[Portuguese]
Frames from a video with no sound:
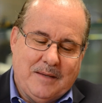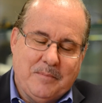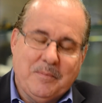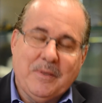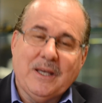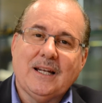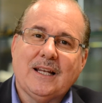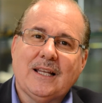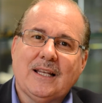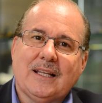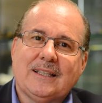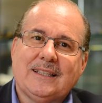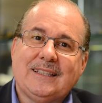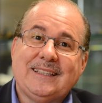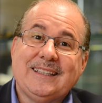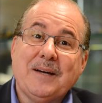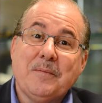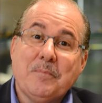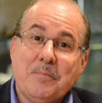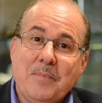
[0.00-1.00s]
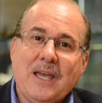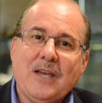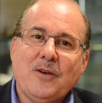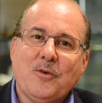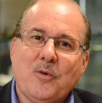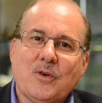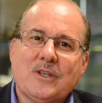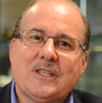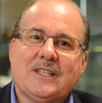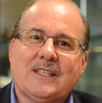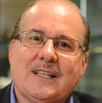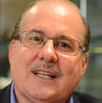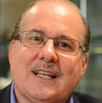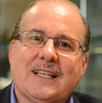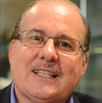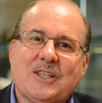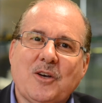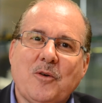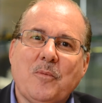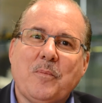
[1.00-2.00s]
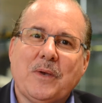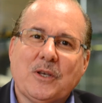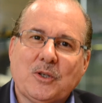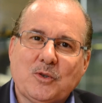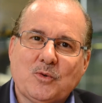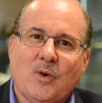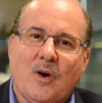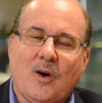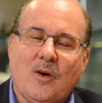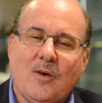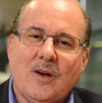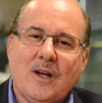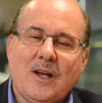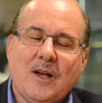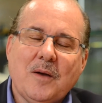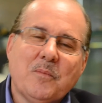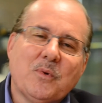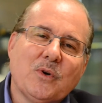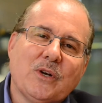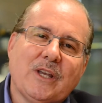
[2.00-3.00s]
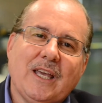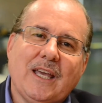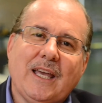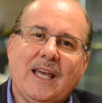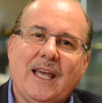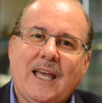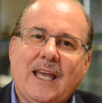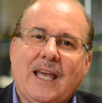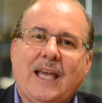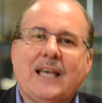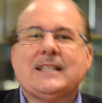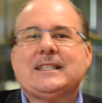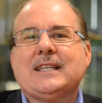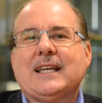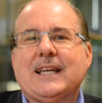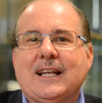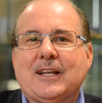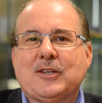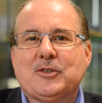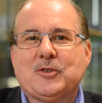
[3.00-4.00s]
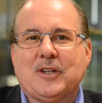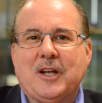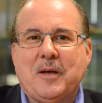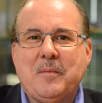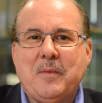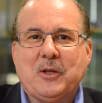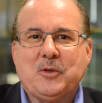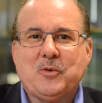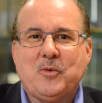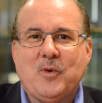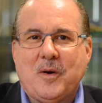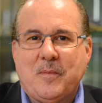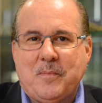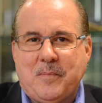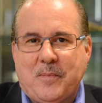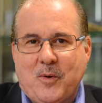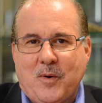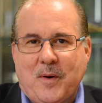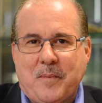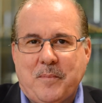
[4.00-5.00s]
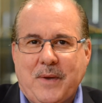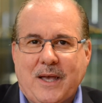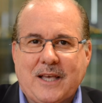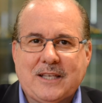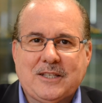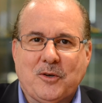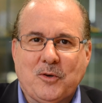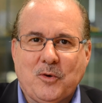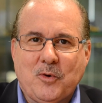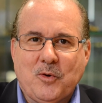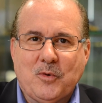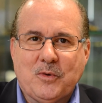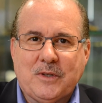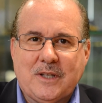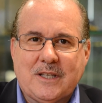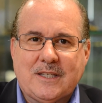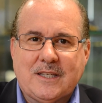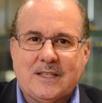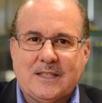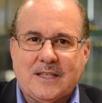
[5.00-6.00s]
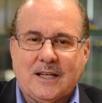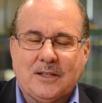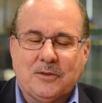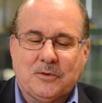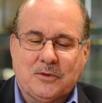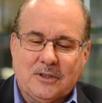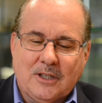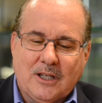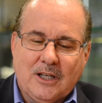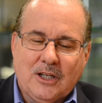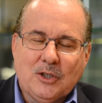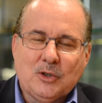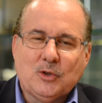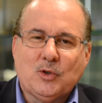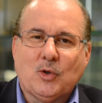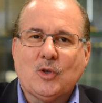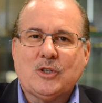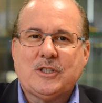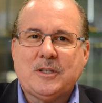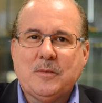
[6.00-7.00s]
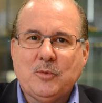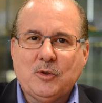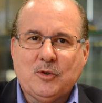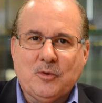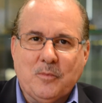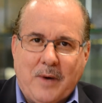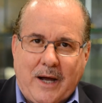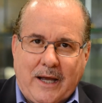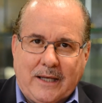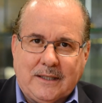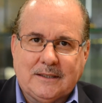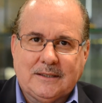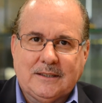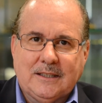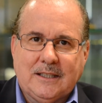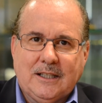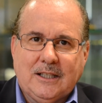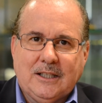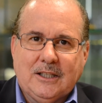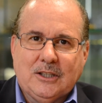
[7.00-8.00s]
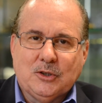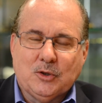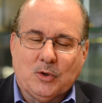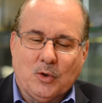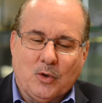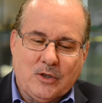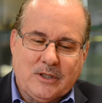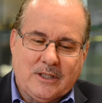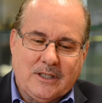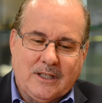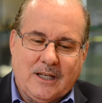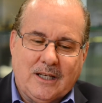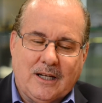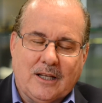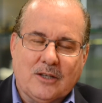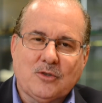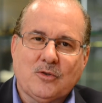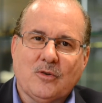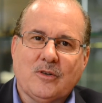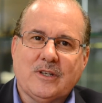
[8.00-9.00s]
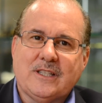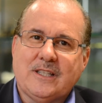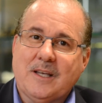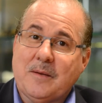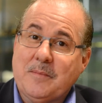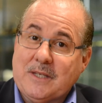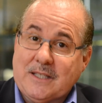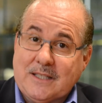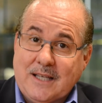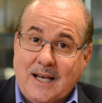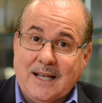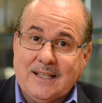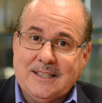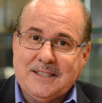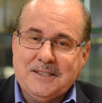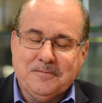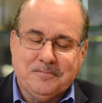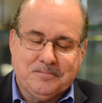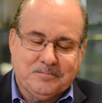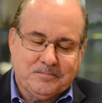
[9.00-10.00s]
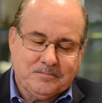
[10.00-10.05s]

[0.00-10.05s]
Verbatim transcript: pela também consideração pessoal, porque esse relacionamento com a, com a PES ao longo desses anos trouxe muito mais. Trouxe relações de amizade,